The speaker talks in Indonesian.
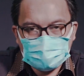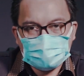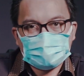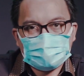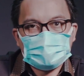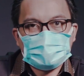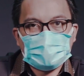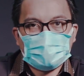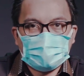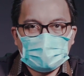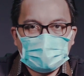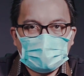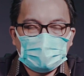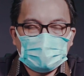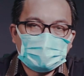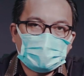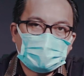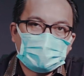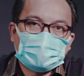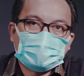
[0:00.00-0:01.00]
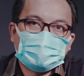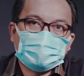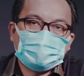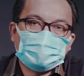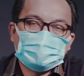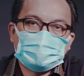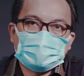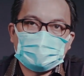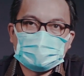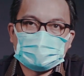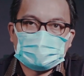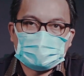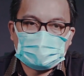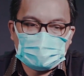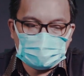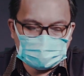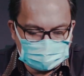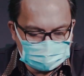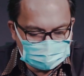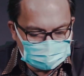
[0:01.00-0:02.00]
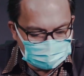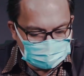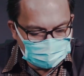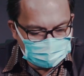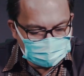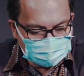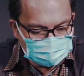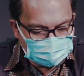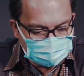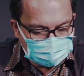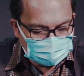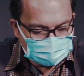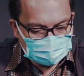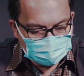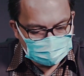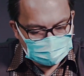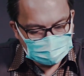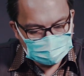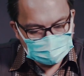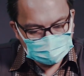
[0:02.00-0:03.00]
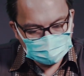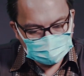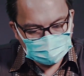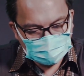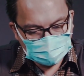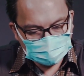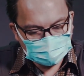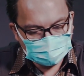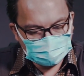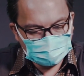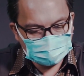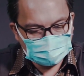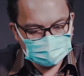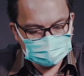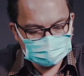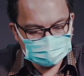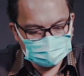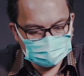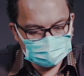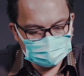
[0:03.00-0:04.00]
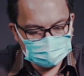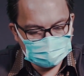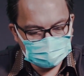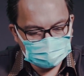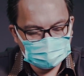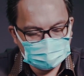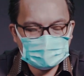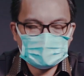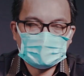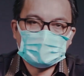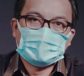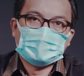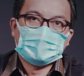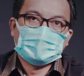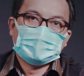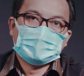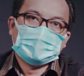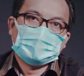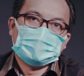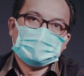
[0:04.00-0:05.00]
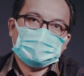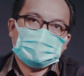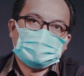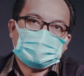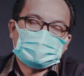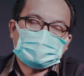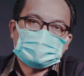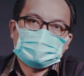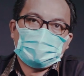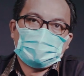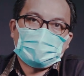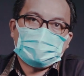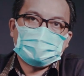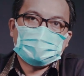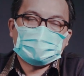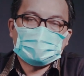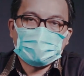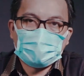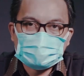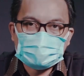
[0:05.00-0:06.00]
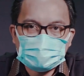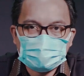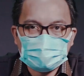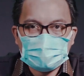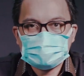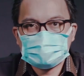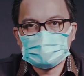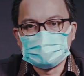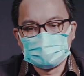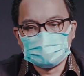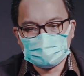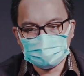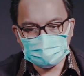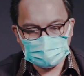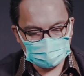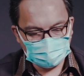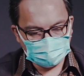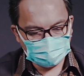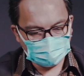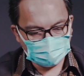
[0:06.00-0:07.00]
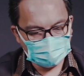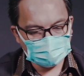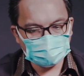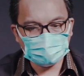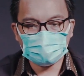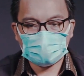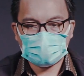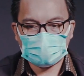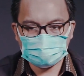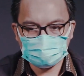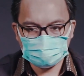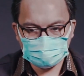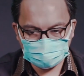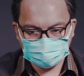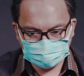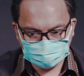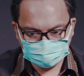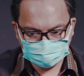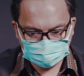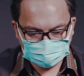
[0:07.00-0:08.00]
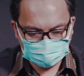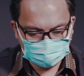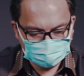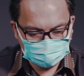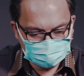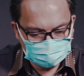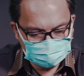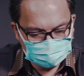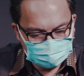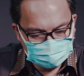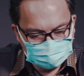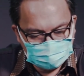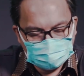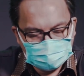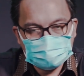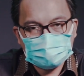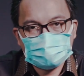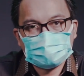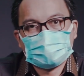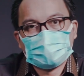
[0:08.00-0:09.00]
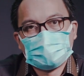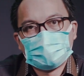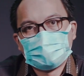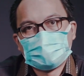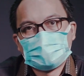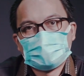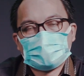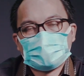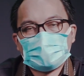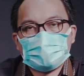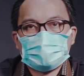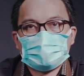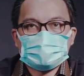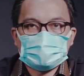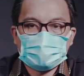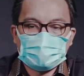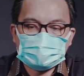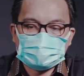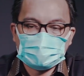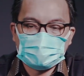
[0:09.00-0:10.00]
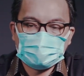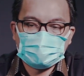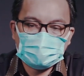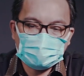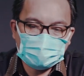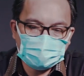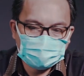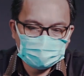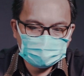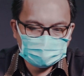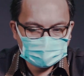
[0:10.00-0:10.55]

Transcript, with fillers: dapat menyapa Bapak Ibu jemaat terkasih sebelum kita kembali lagi beraktivitas di eh, kesibukan kita masing-masing. Kembali firman Tuhan eh, ingin kita pikirkan bersama-sama